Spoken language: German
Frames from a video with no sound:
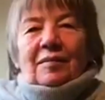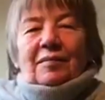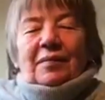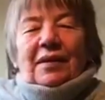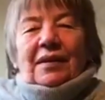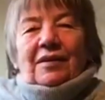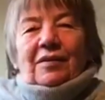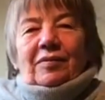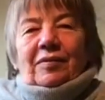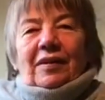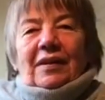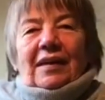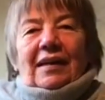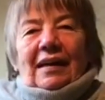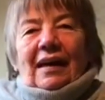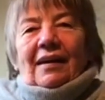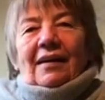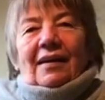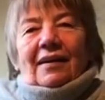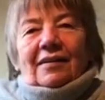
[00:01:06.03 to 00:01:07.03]
mich zu
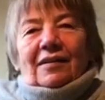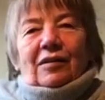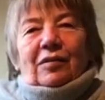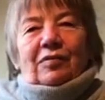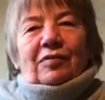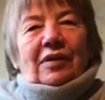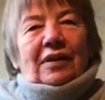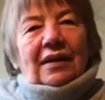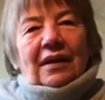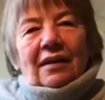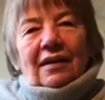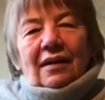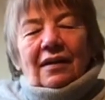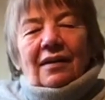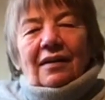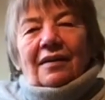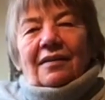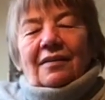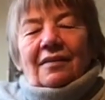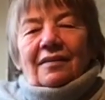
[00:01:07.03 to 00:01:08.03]
verkleinern, zu
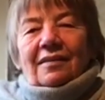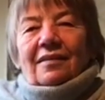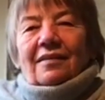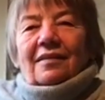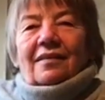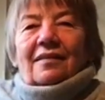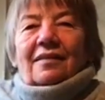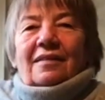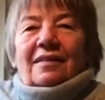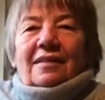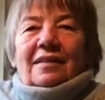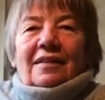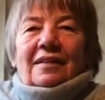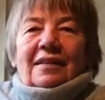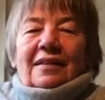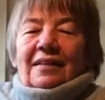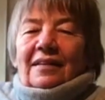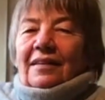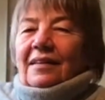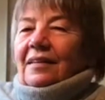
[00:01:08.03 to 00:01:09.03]
verringern.
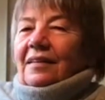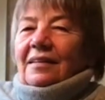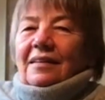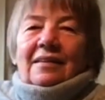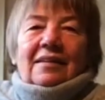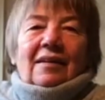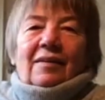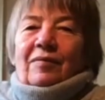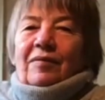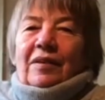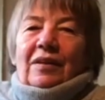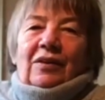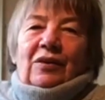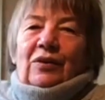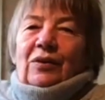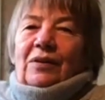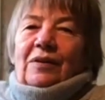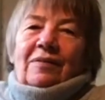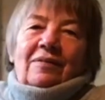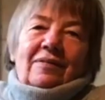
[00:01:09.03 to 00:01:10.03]
Ist einfach
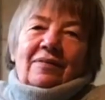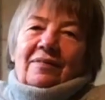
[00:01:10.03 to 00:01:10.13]
toll.